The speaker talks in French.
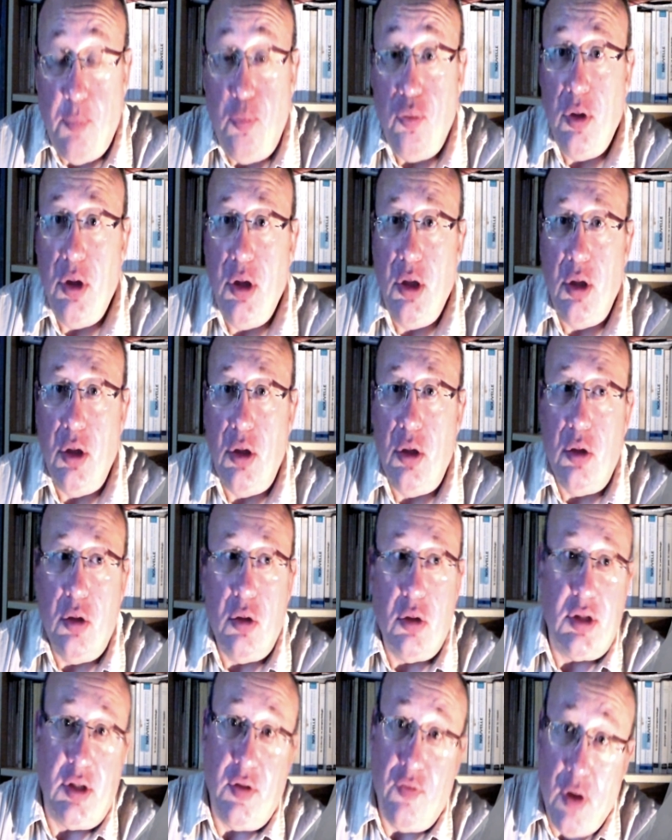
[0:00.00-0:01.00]
Et
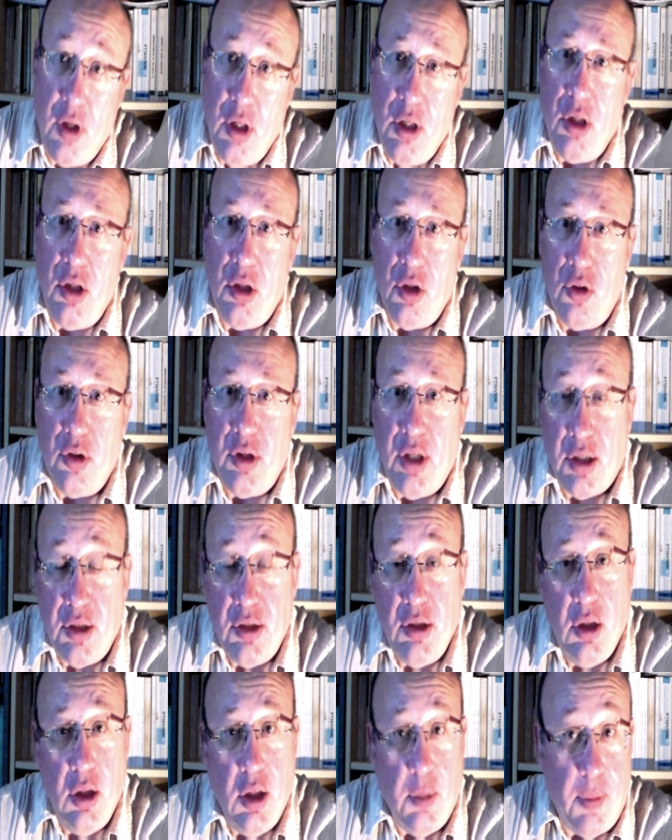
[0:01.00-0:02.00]
puis, c'est vrai, dans le
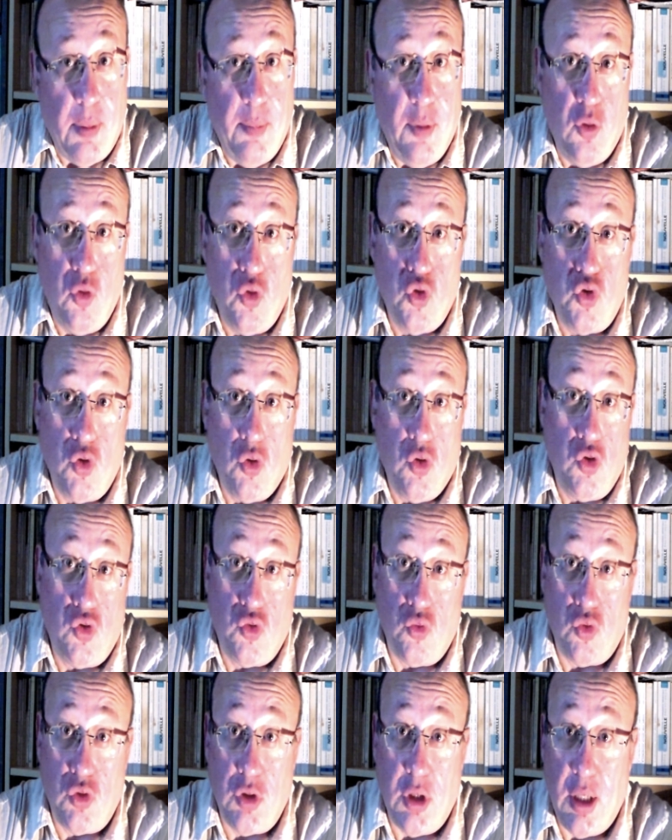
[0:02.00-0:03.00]
quartier, il y a pas mal de gens
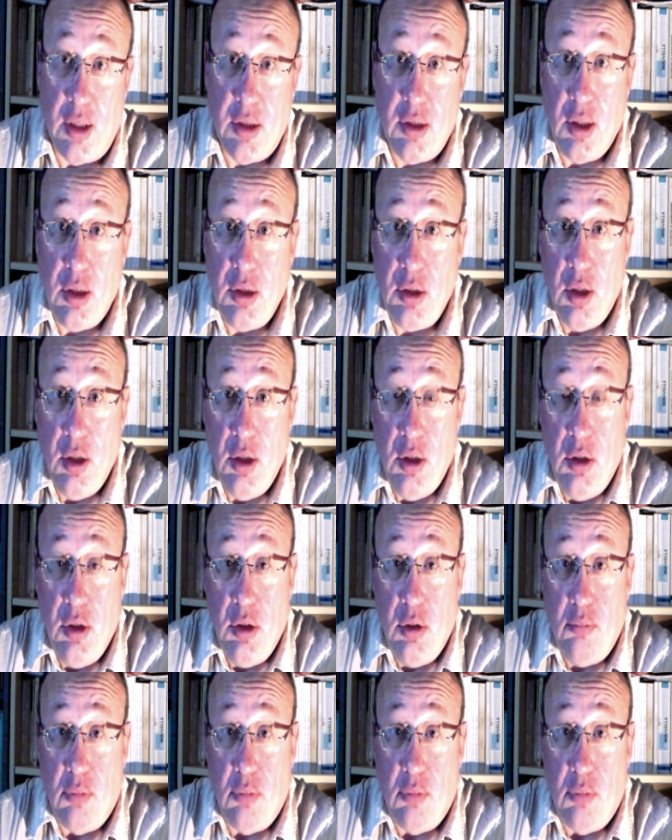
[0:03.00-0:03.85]
qui sont aussi à la retraite.